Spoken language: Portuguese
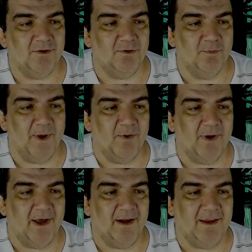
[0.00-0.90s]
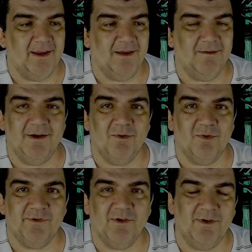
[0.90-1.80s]
do Pegorari, que, que não
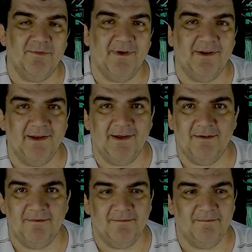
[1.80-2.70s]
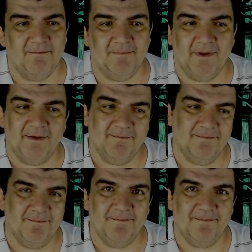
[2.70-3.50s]
conseguiu defender. Né?